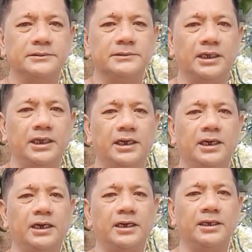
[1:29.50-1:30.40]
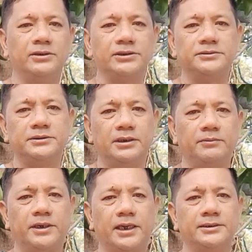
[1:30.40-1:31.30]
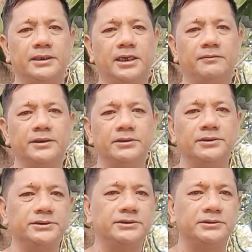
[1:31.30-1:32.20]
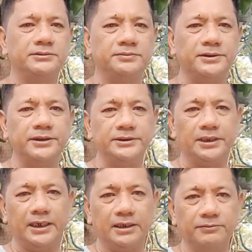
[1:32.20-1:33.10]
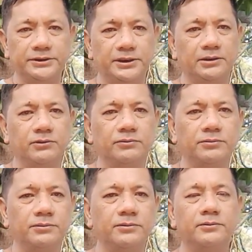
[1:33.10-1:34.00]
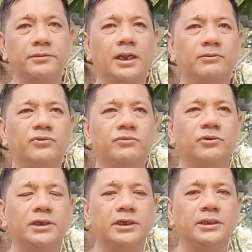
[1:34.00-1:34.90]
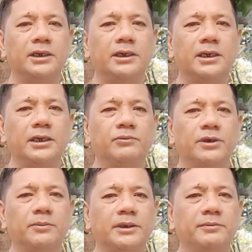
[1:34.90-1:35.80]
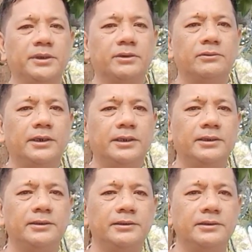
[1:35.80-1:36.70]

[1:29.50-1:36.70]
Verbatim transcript: kaya kay Norse ah, maraming salamat Norse pasensya ka na minsan kung nabubuli kita alam mo naman nabiro lang eh.